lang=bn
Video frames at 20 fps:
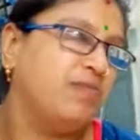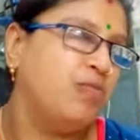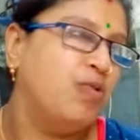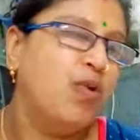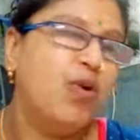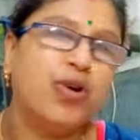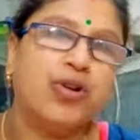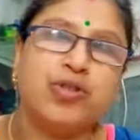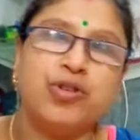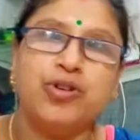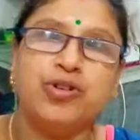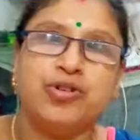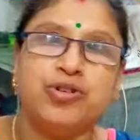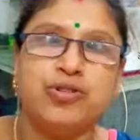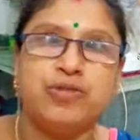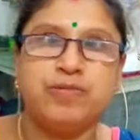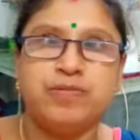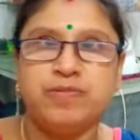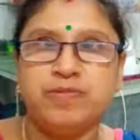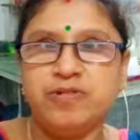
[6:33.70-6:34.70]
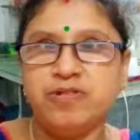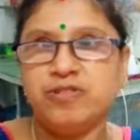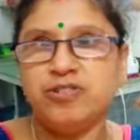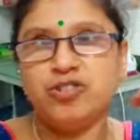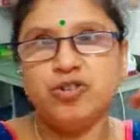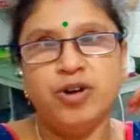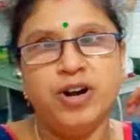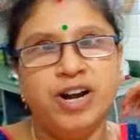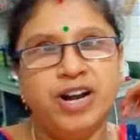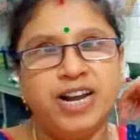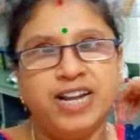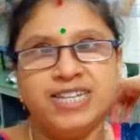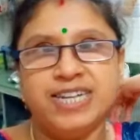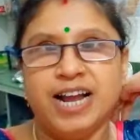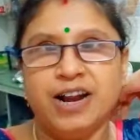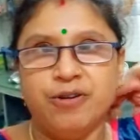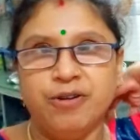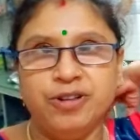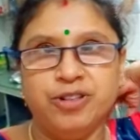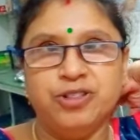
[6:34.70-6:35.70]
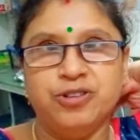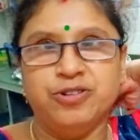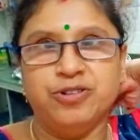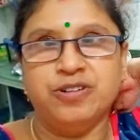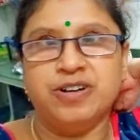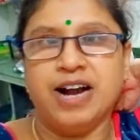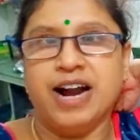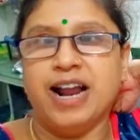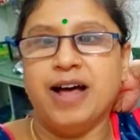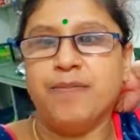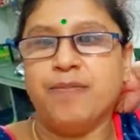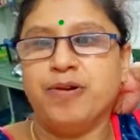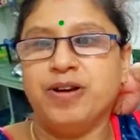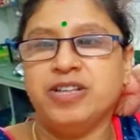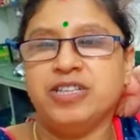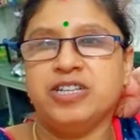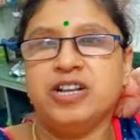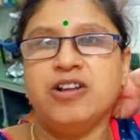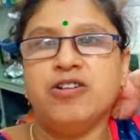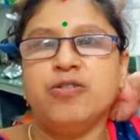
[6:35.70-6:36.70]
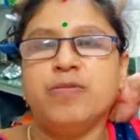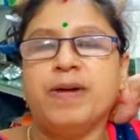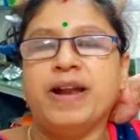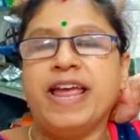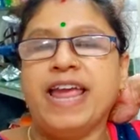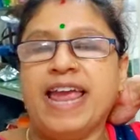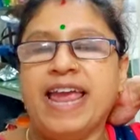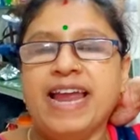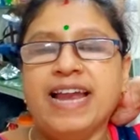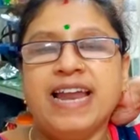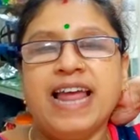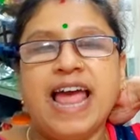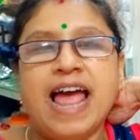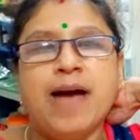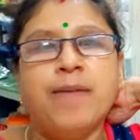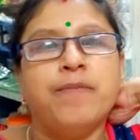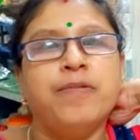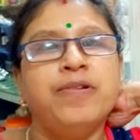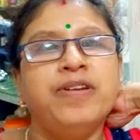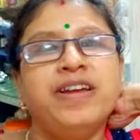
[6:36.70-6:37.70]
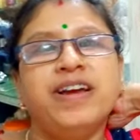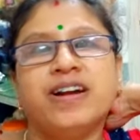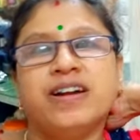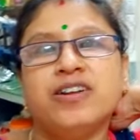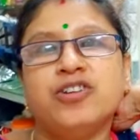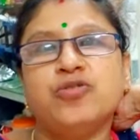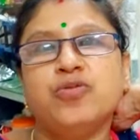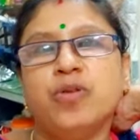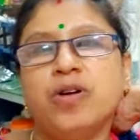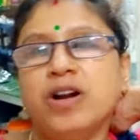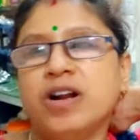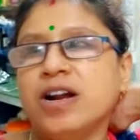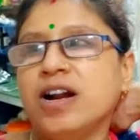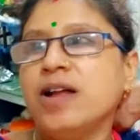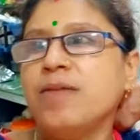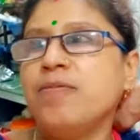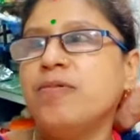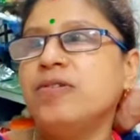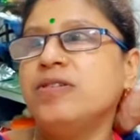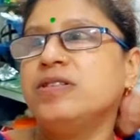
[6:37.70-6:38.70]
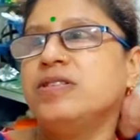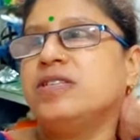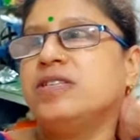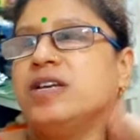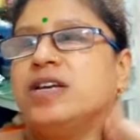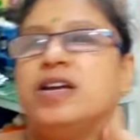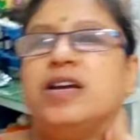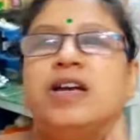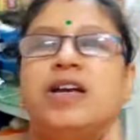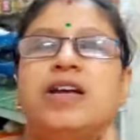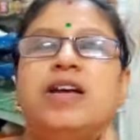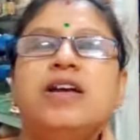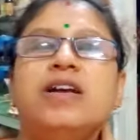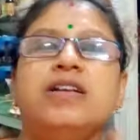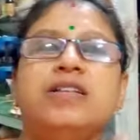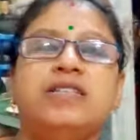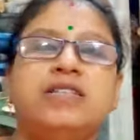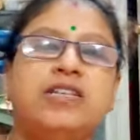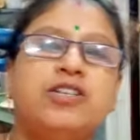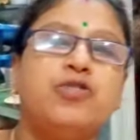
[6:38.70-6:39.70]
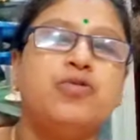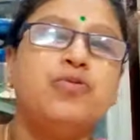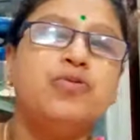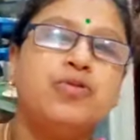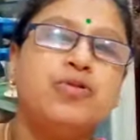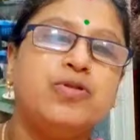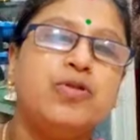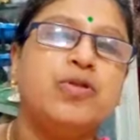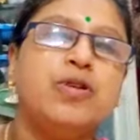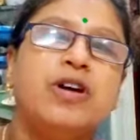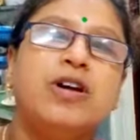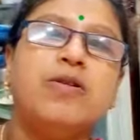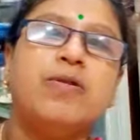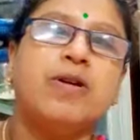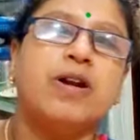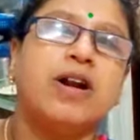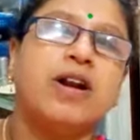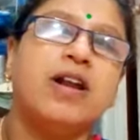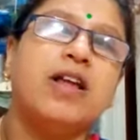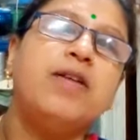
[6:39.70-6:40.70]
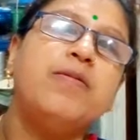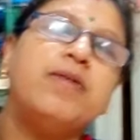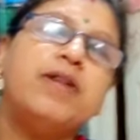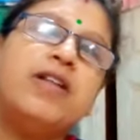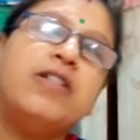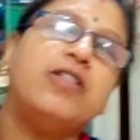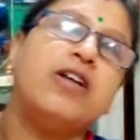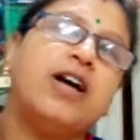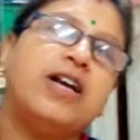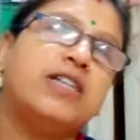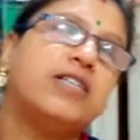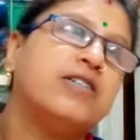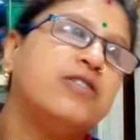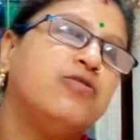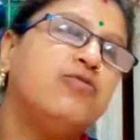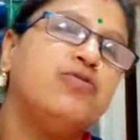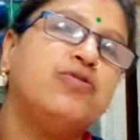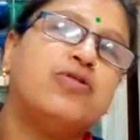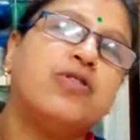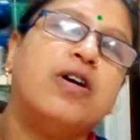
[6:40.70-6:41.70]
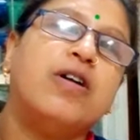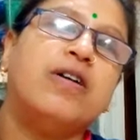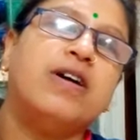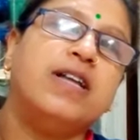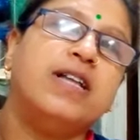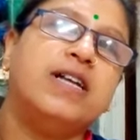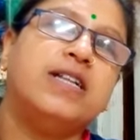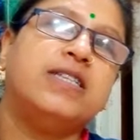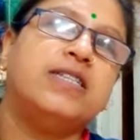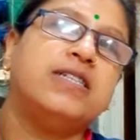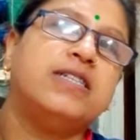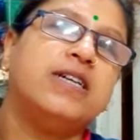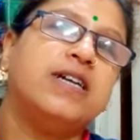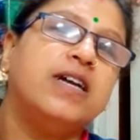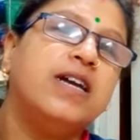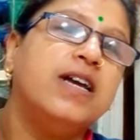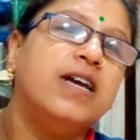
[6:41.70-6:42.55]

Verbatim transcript: ভোর তো শরীরটা জানোই তো খারাপ হয়েছিল মানে এটা এমনই একটা শরীর খারাপ হচ্ছে যে সুস্থ হয়ে ওঠাটাই মানে দাস দুষ্কর হয়ে যাচ্ছে